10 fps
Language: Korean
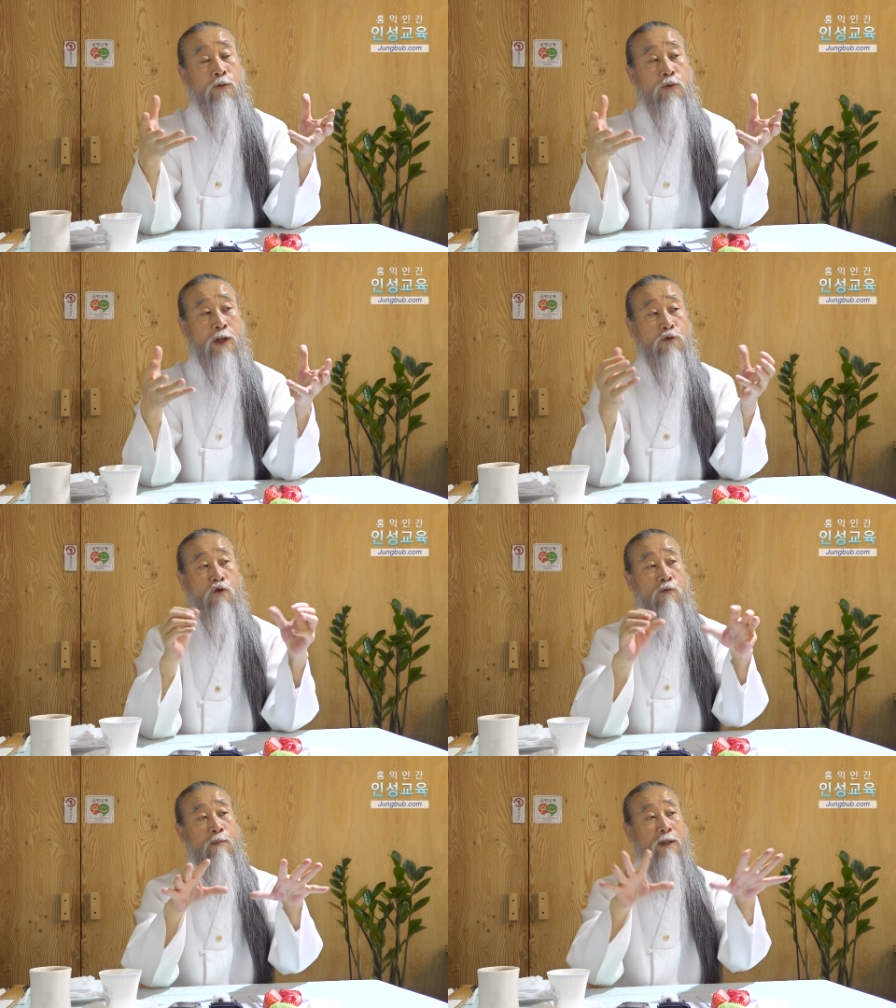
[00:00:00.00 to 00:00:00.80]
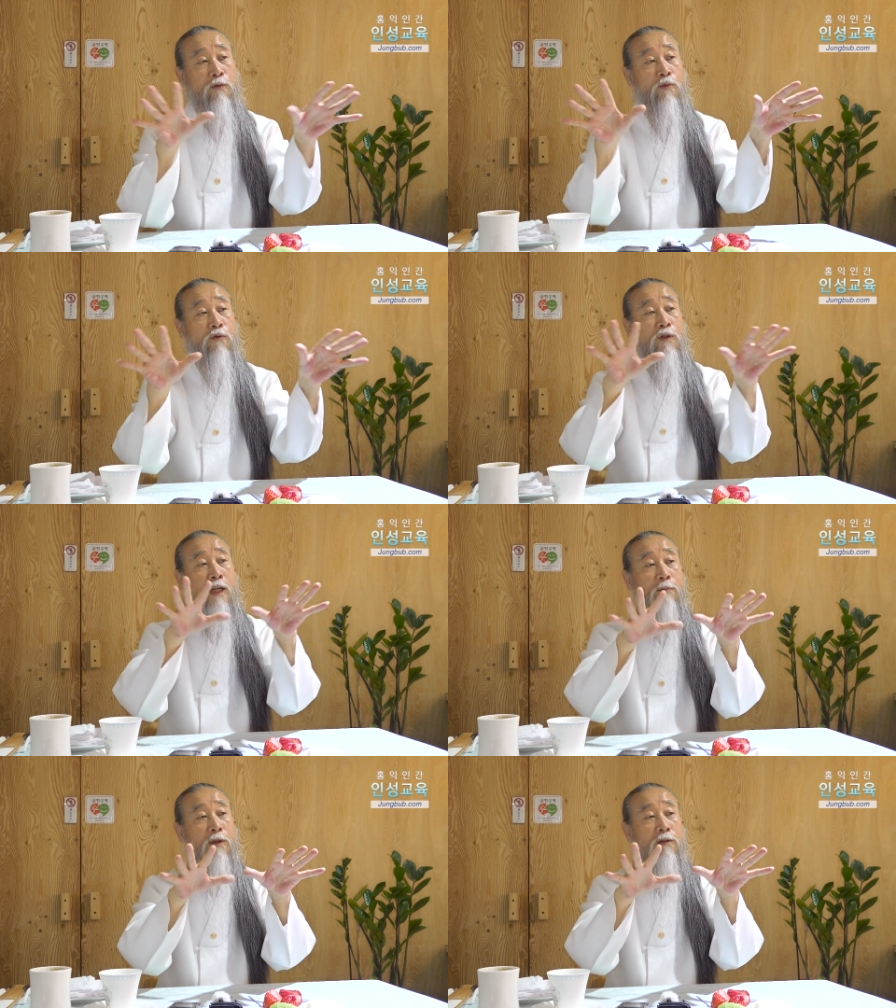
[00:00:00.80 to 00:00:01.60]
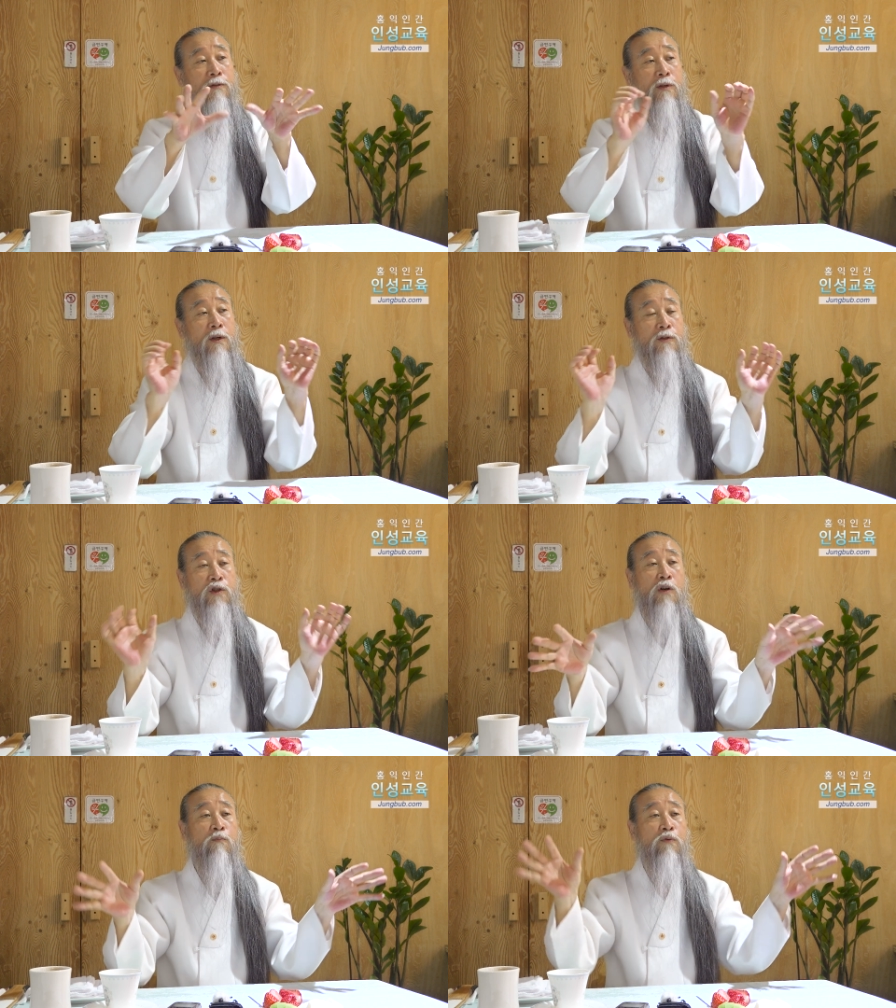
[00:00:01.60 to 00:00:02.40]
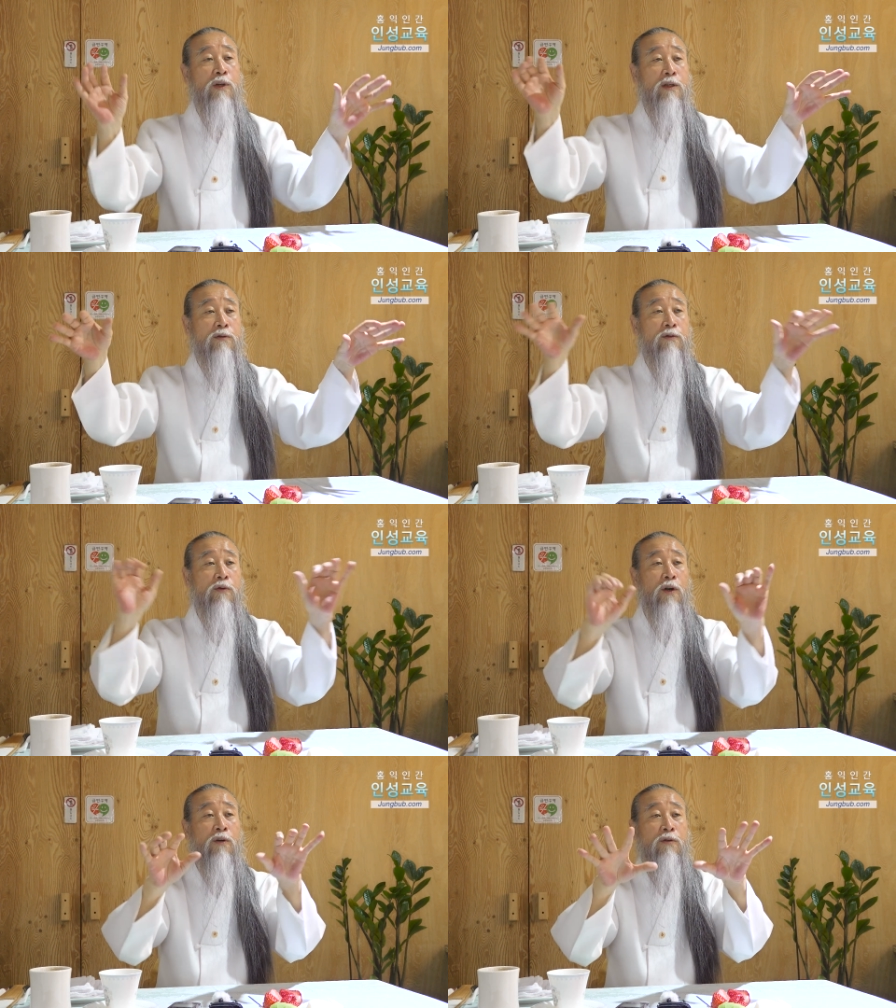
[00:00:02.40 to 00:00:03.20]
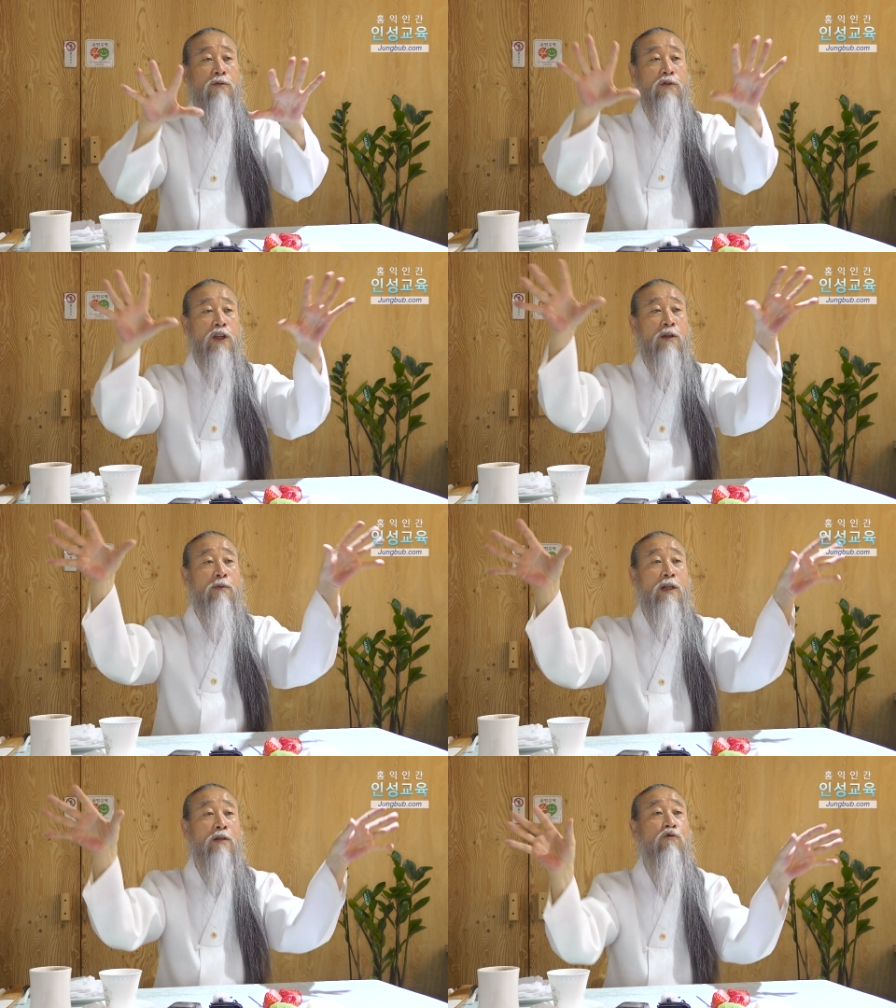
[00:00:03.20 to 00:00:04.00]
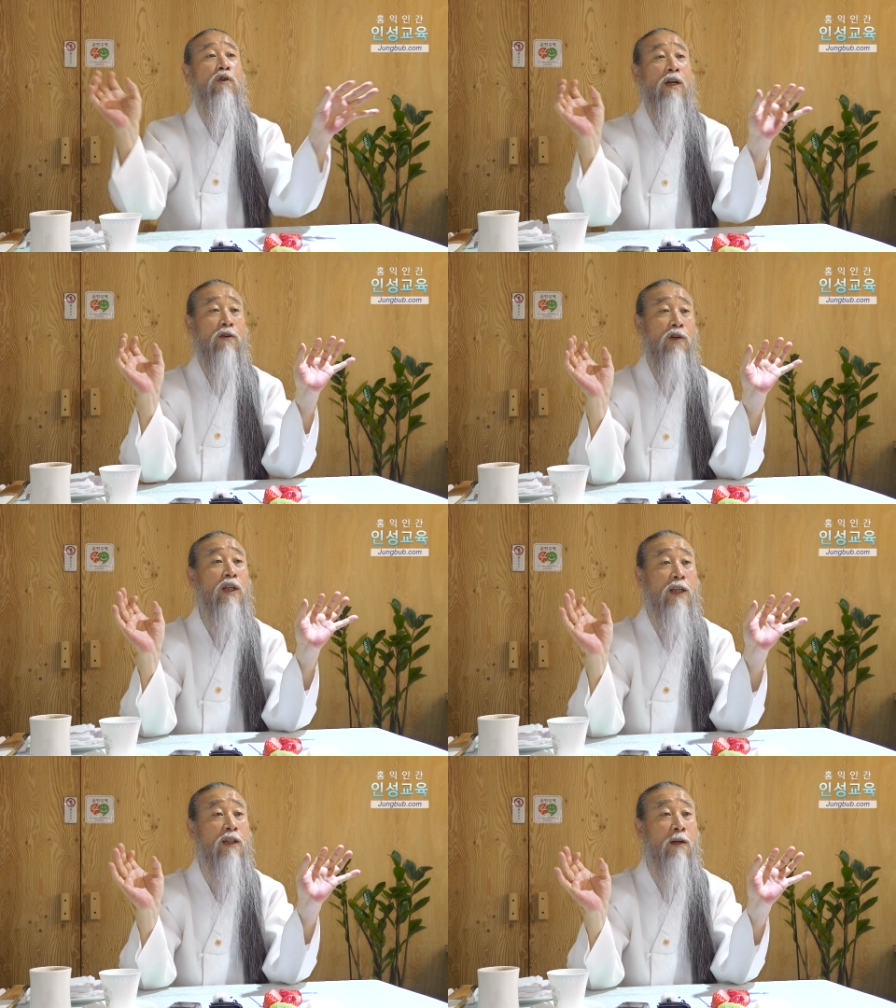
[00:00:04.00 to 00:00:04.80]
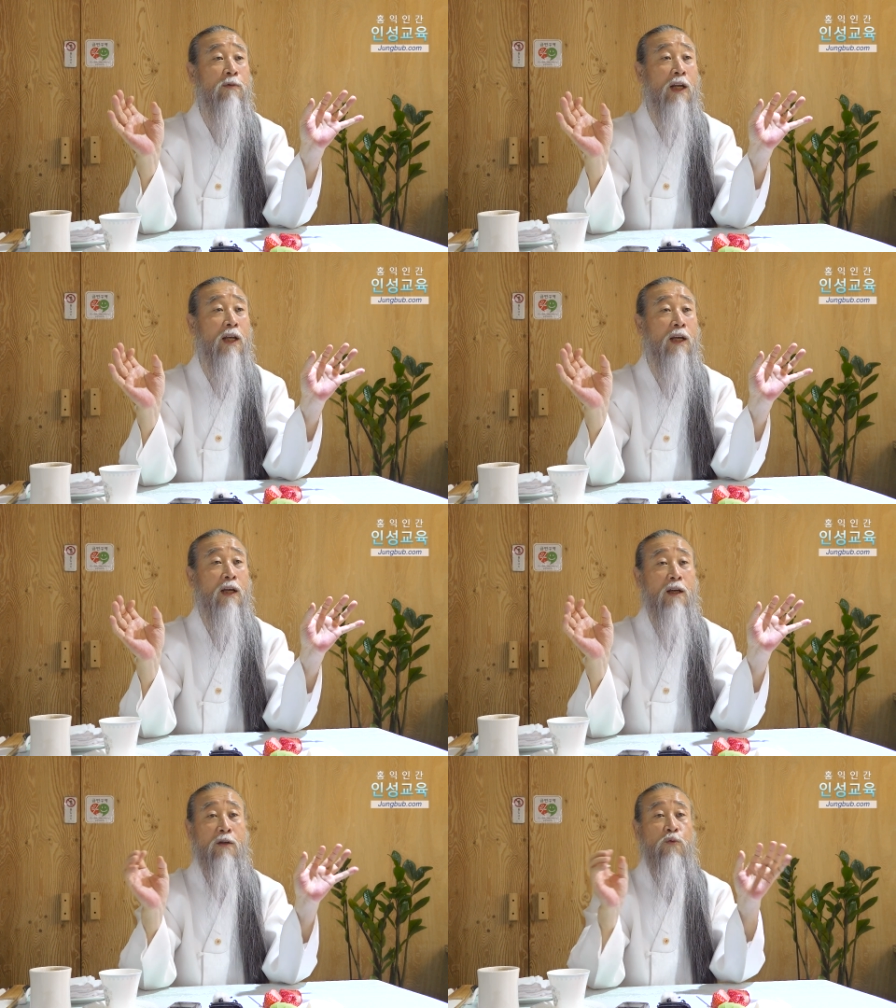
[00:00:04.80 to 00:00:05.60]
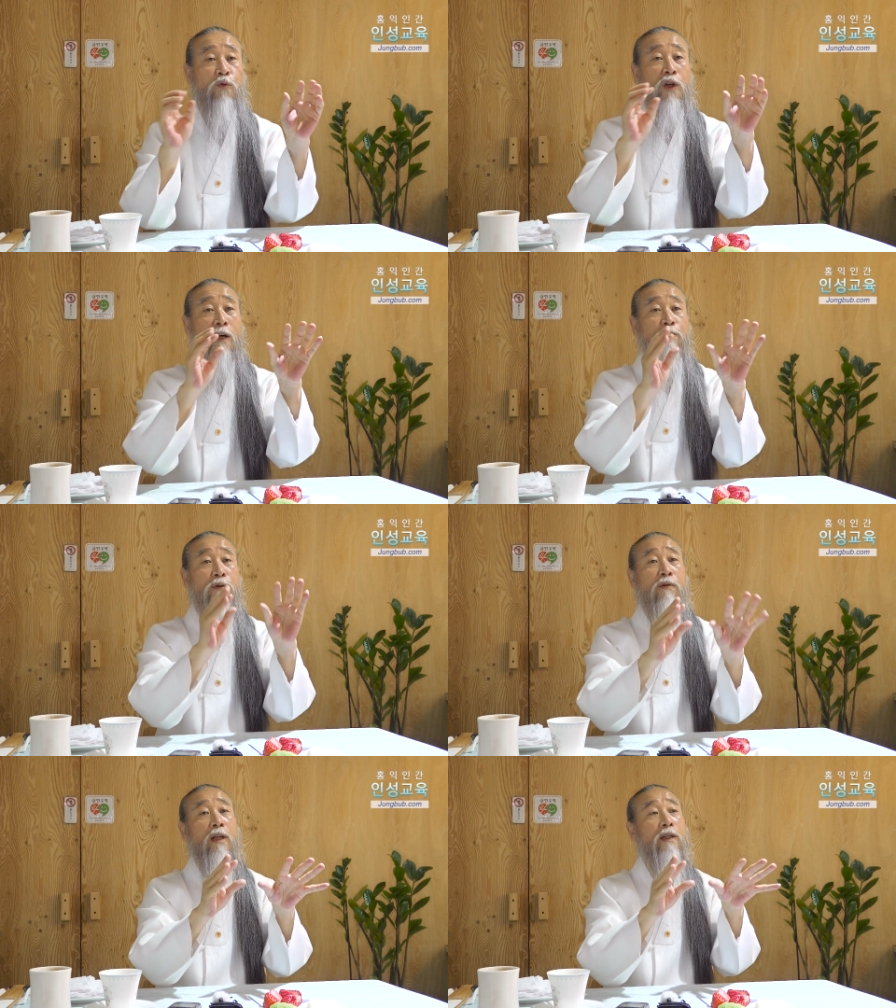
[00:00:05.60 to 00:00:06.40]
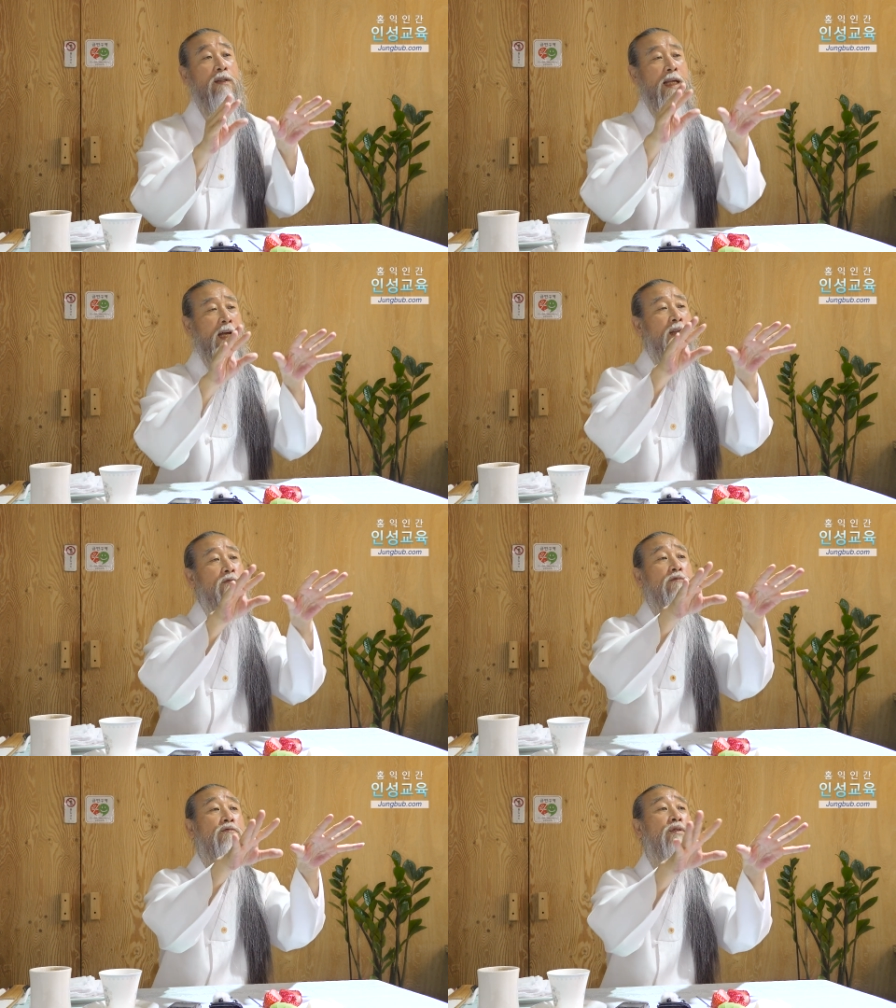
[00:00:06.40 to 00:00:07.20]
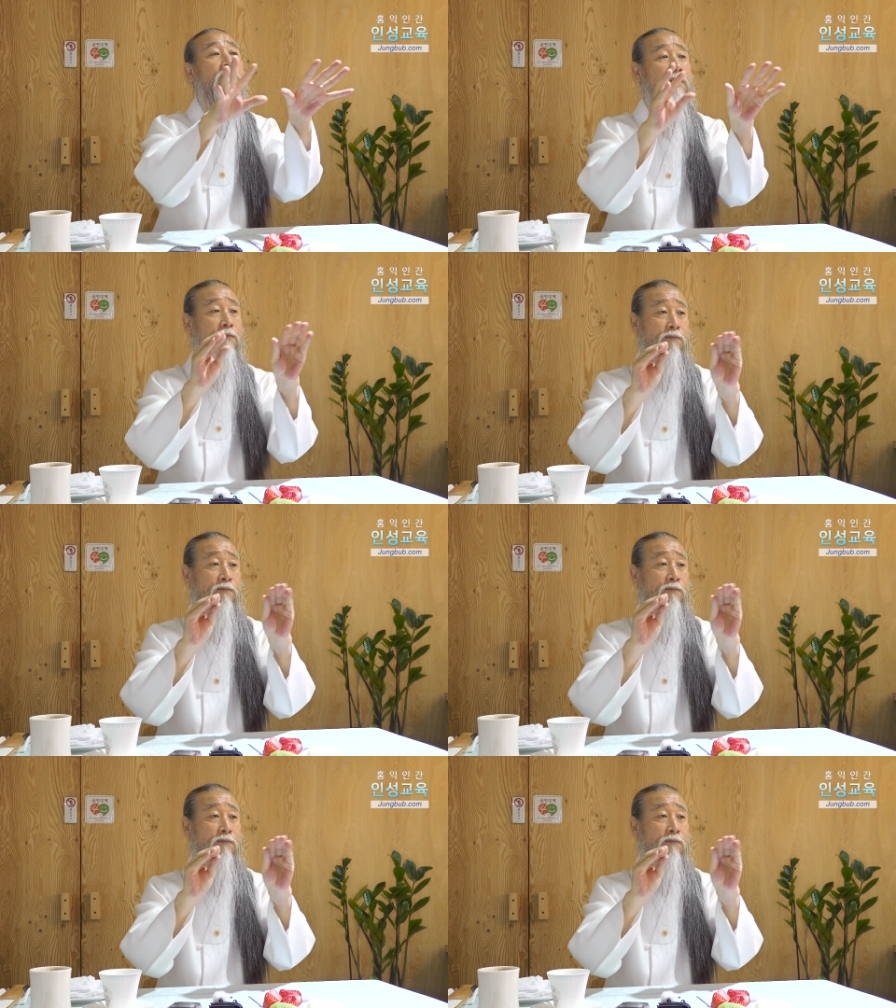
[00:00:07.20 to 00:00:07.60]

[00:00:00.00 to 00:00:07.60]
우리가 조금만 노력을 하면 정부에서도 어느 정도 힘을 갖추고 있기 때문에 우리가 필요한 일 다 해줄 수 있어요.